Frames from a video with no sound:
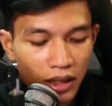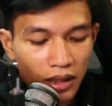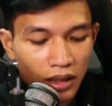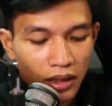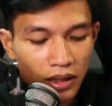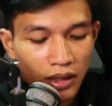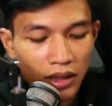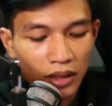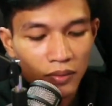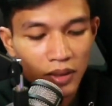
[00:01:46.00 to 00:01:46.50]

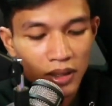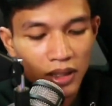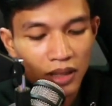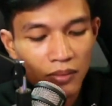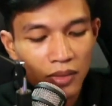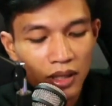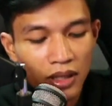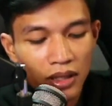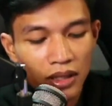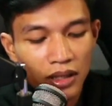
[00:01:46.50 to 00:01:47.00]
Yang
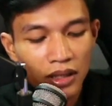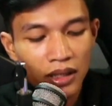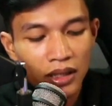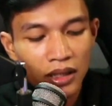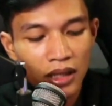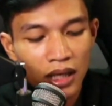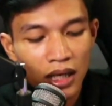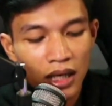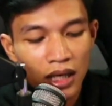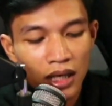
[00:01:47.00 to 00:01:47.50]
pertama
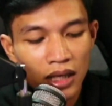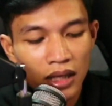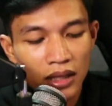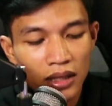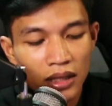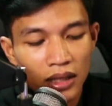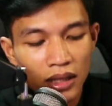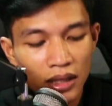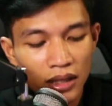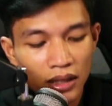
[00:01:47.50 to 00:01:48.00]
ini
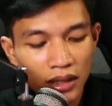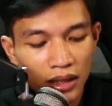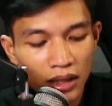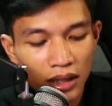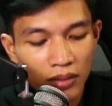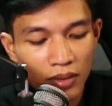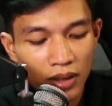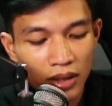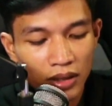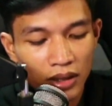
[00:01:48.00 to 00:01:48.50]
ada yang
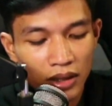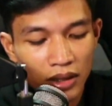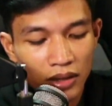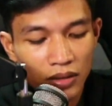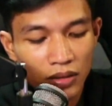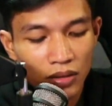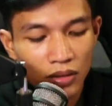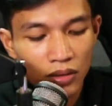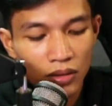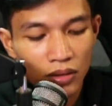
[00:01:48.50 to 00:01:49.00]
namanya
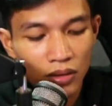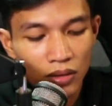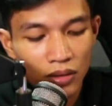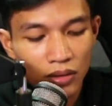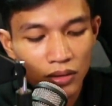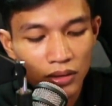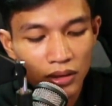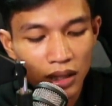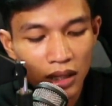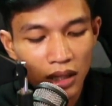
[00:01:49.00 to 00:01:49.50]

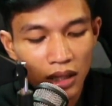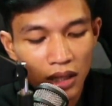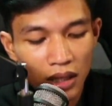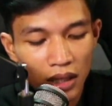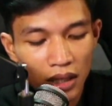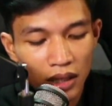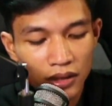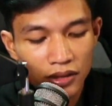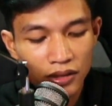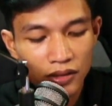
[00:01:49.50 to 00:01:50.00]
toko
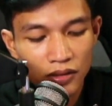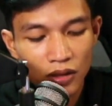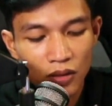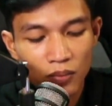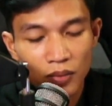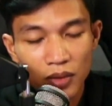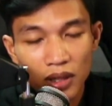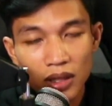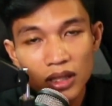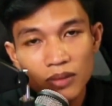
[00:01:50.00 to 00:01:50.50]
TRX
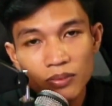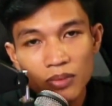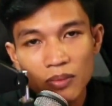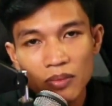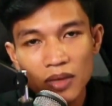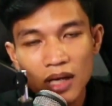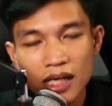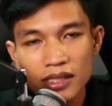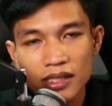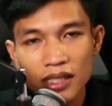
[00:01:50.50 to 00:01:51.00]
Shop
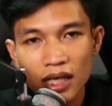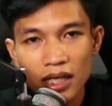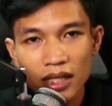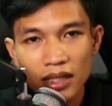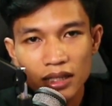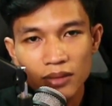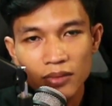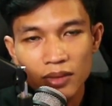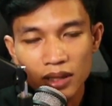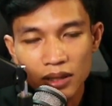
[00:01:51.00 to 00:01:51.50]
15 ya,
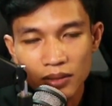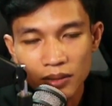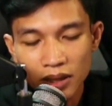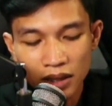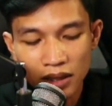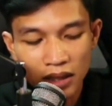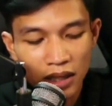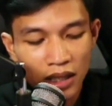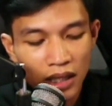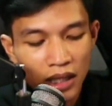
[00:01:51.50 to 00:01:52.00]

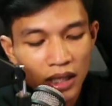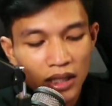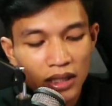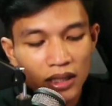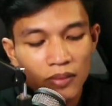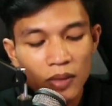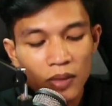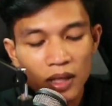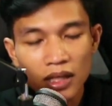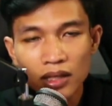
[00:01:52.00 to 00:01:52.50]
teman-teman
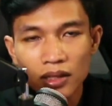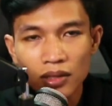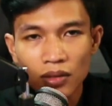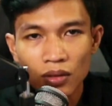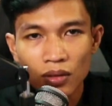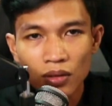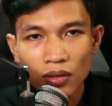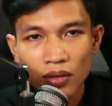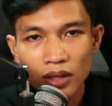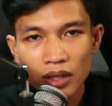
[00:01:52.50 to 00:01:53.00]
di mana
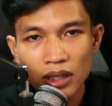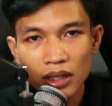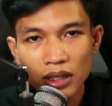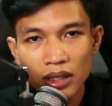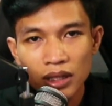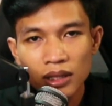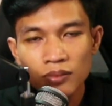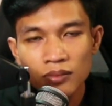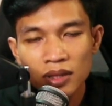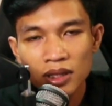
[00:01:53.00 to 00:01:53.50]
toko
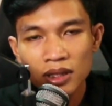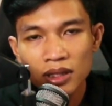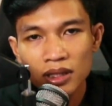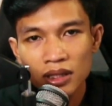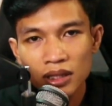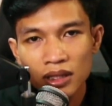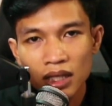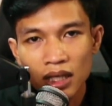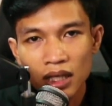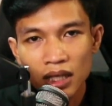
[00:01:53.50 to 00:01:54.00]
ini
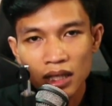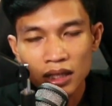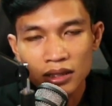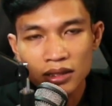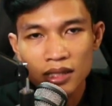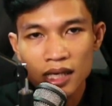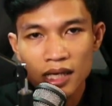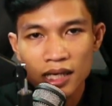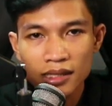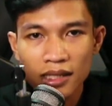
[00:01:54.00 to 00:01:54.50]

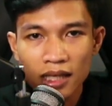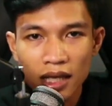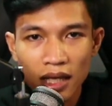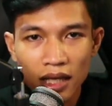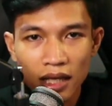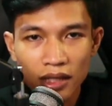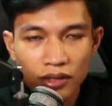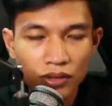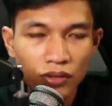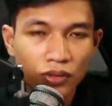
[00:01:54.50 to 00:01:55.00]
menyediakan jasa
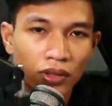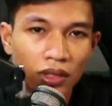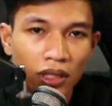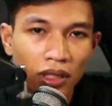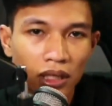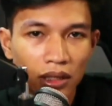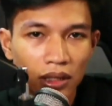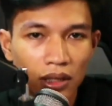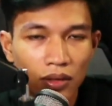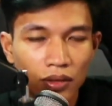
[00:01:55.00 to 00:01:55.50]
gestun
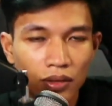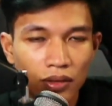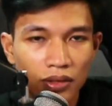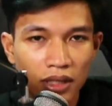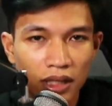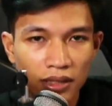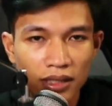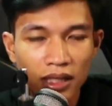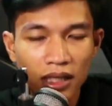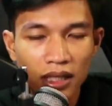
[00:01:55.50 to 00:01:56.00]
atau
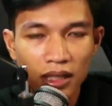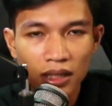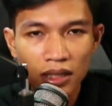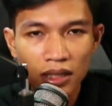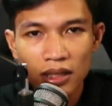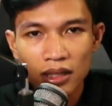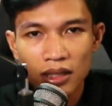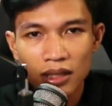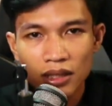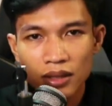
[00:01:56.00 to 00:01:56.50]
jasa
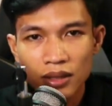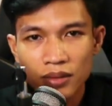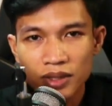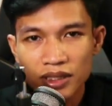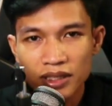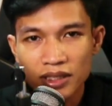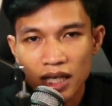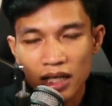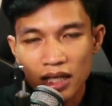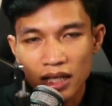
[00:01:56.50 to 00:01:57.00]

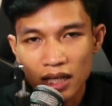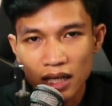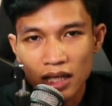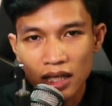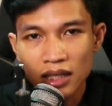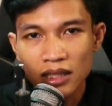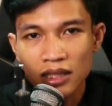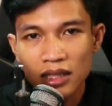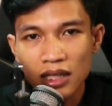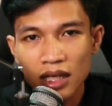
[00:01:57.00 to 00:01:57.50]

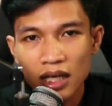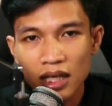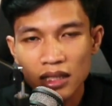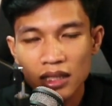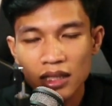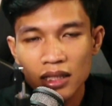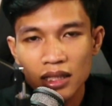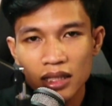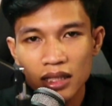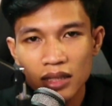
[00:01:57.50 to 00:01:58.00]
mencairkan
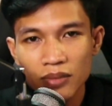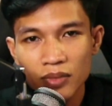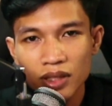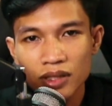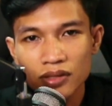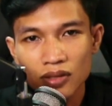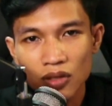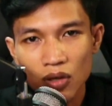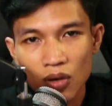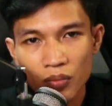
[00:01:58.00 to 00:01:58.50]
kredit
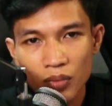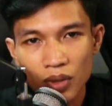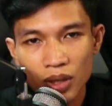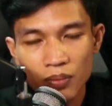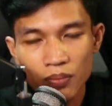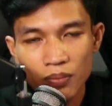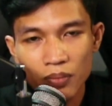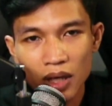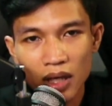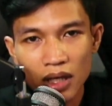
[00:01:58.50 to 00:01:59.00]
limit Shopee
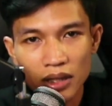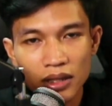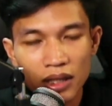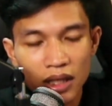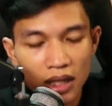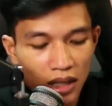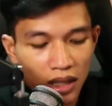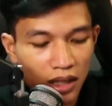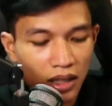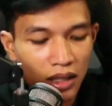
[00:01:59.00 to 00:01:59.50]

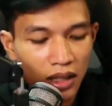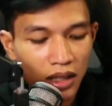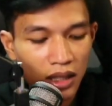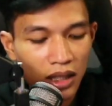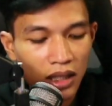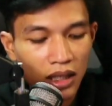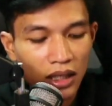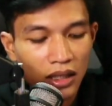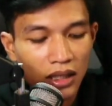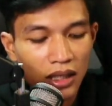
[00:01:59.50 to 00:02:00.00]
Paylater.
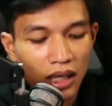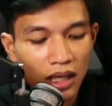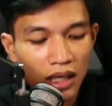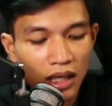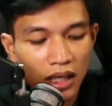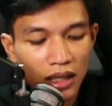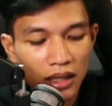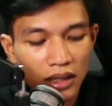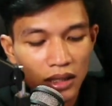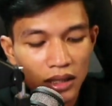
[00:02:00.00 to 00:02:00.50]

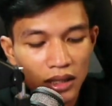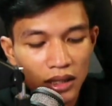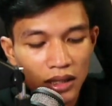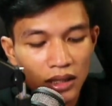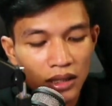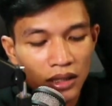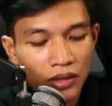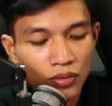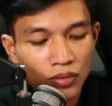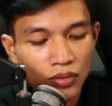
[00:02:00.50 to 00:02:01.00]
Dan
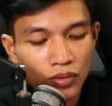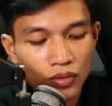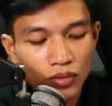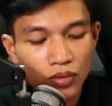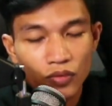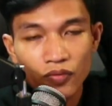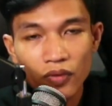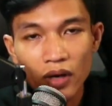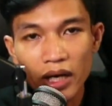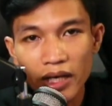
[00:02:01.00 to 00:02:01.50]
ini untuk
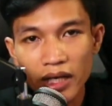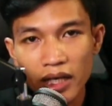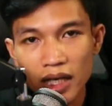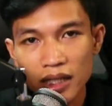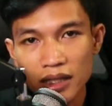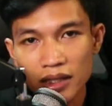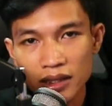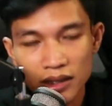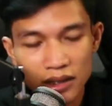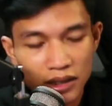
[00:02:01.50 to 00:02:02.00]

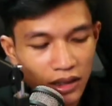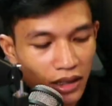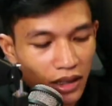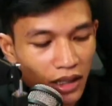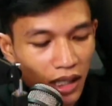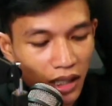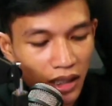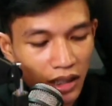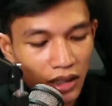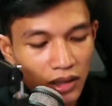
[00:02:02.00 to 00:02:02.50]
varian
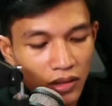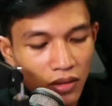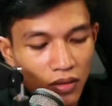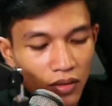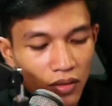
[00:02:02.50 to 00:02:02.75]
dari toko